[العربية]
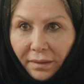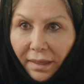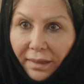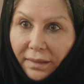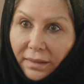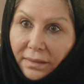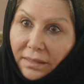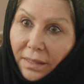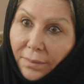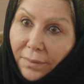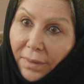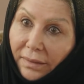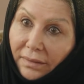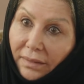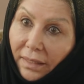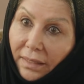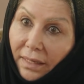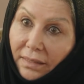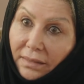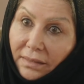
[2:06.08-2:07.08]
انا
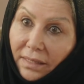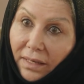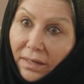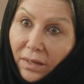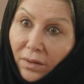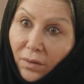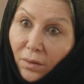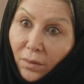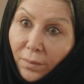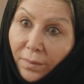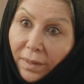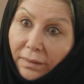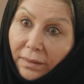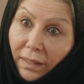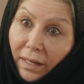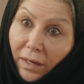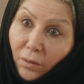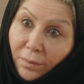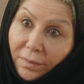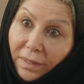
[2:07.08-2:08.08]
سمعت ان غزي الأمها
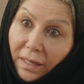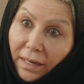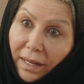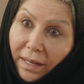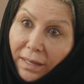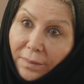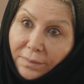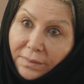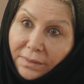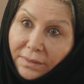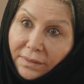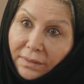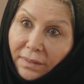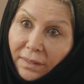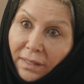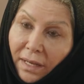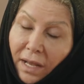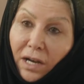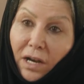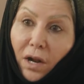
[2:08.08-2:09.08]
طلعوا من الحبس
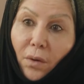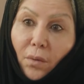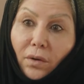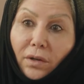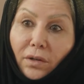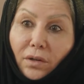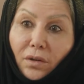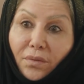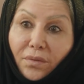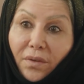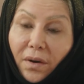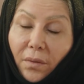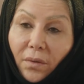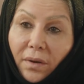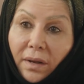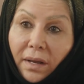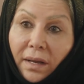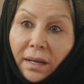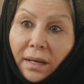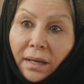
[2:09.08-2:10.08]
لو عرفوا
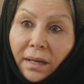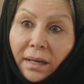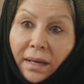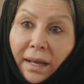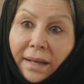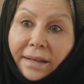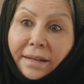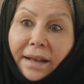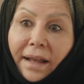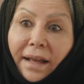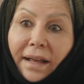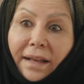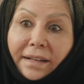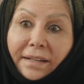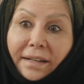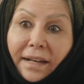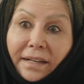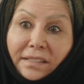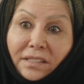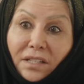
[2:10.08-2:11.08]
ان
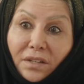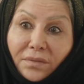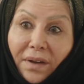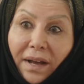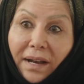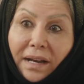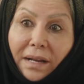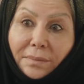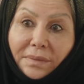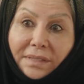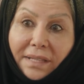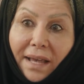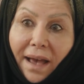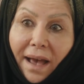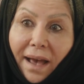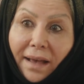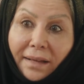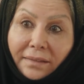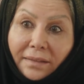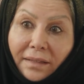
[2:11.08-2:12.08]
حنا نصرف على
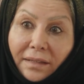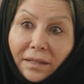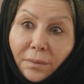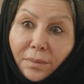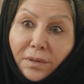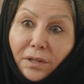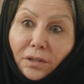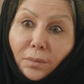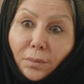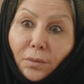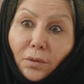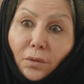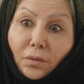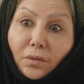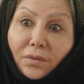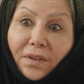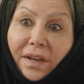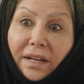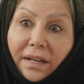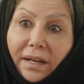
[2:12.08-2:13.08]
مساعد
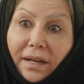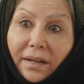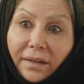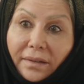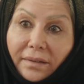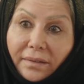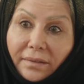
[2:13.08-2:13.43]
بيطمعون فينا